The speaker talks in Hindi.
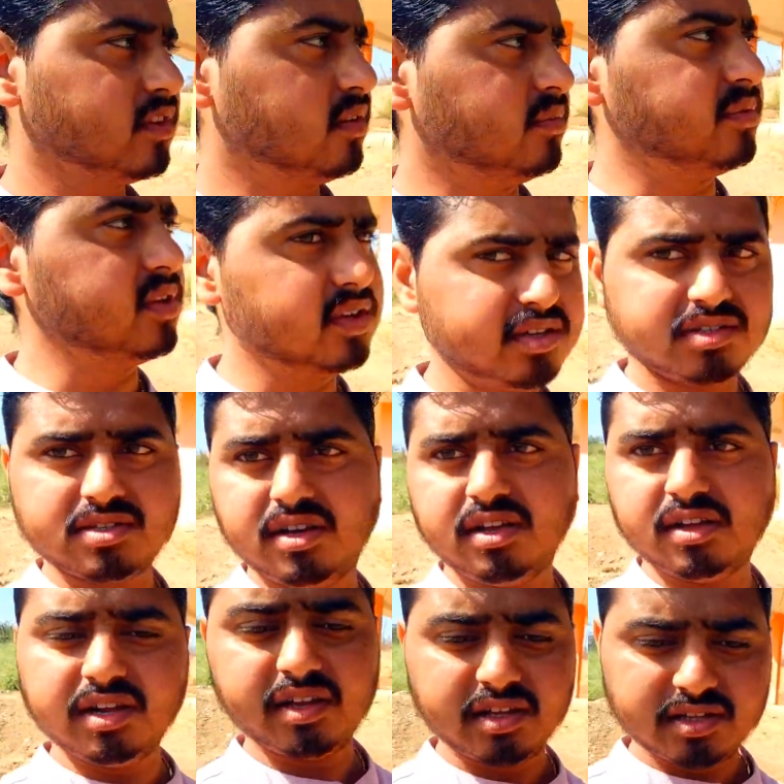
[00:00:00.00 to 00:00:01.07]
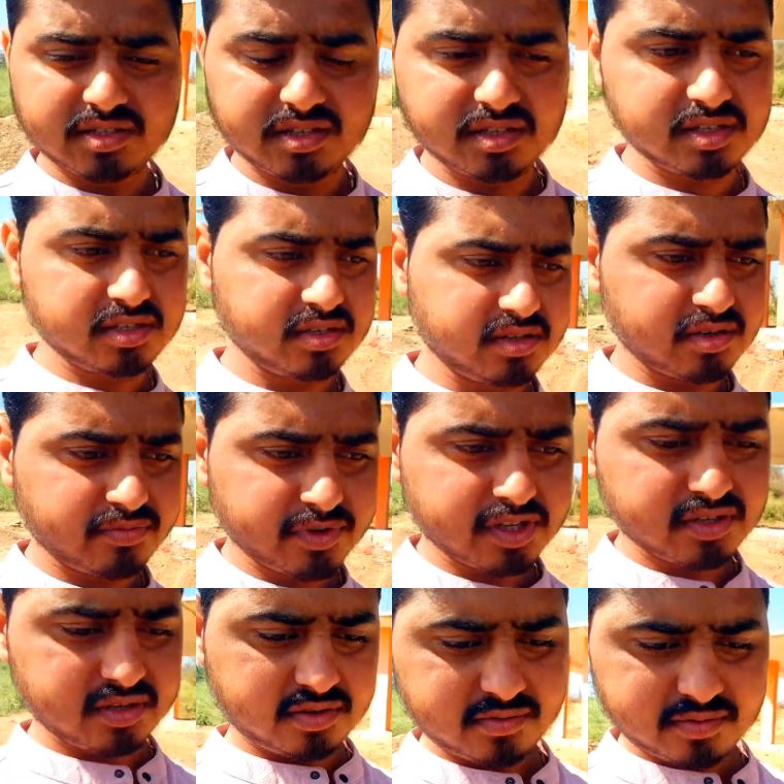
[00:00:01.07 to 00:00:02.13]
अब यहाँ से निकलेंगे सीधा घर पे
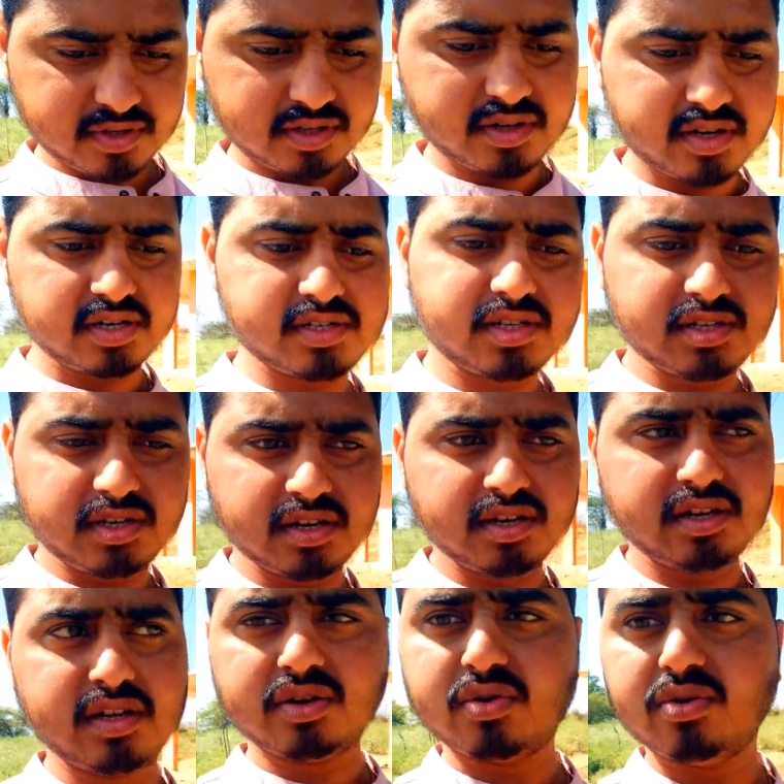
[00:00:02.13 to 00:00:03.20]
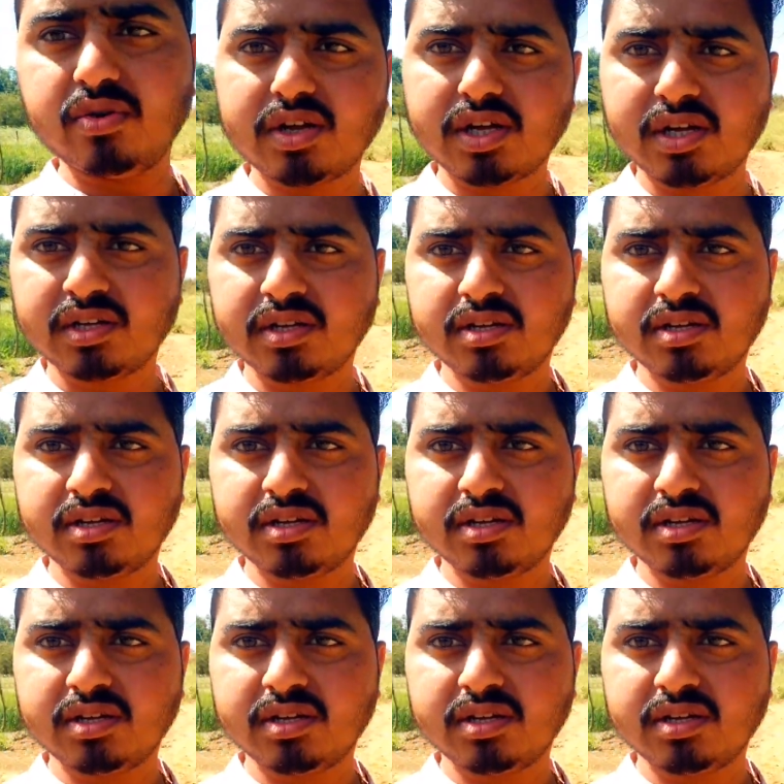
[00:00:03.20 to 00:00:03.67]
फिर घर से निकलेंगे कोटा